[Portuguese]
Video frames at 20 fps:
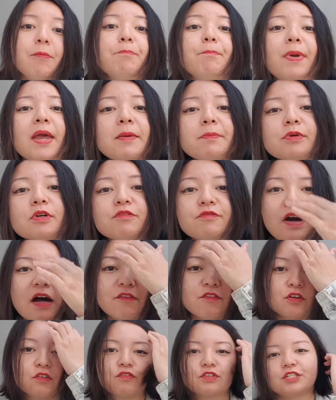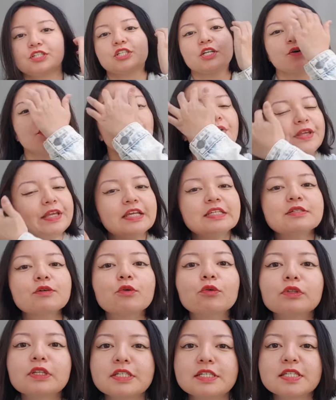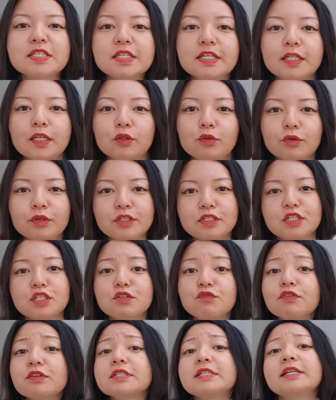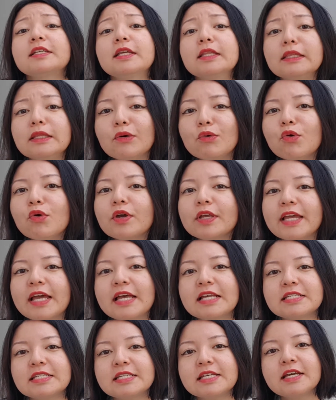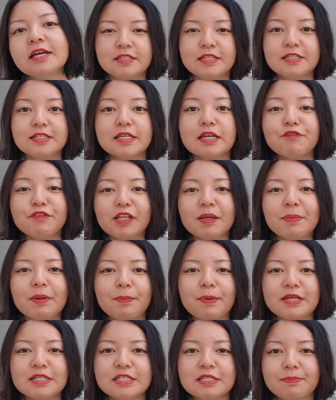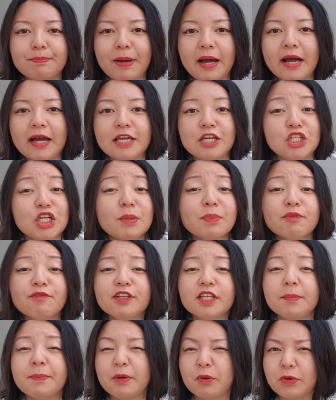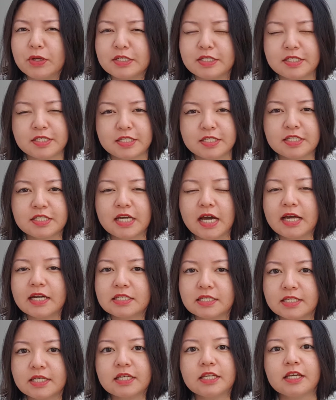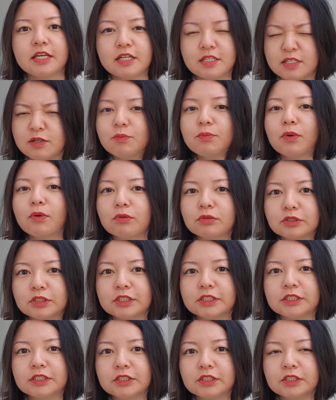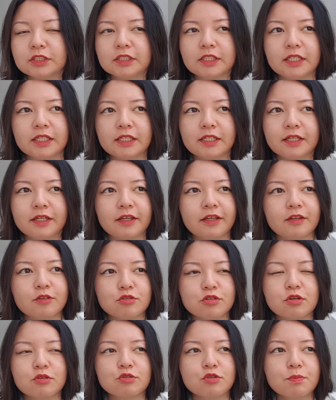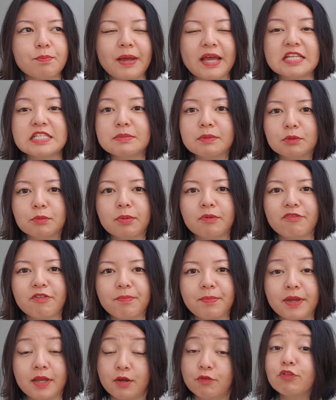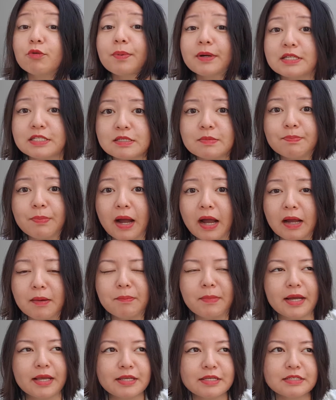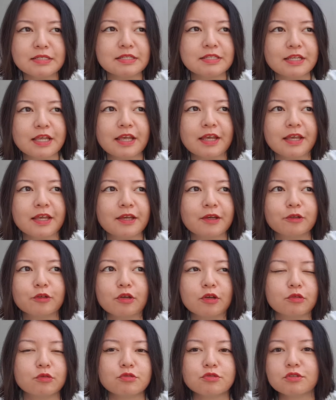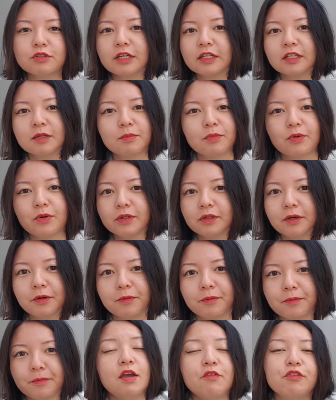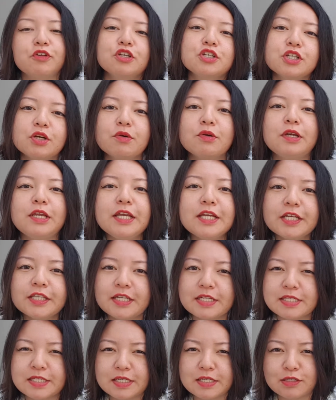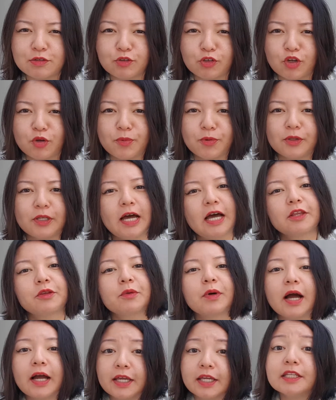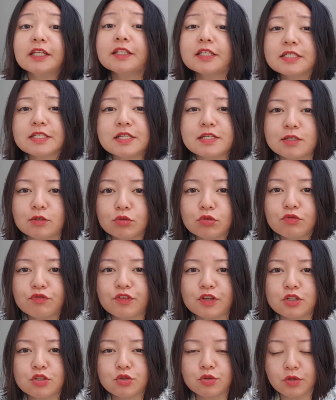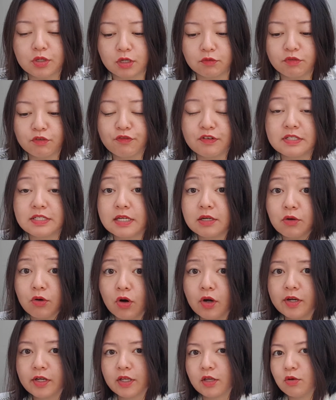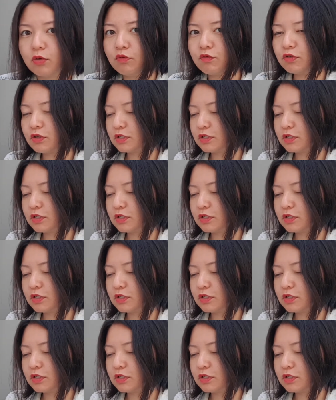É bem provável que você já conheça algum desses treinadores e se você ainda não conhece, se inscreve lá para participar e já aproveitar para conhecer esses caras que eles são bons, gente. É, eu, eu, sou péssima no PVP, eu vou participar, mas é, eu, eu não sou nada boa não. Eu vou deixar o link da inscrição do campeonato aqui na descrição do vídeo e eu vou fazer agora aqui com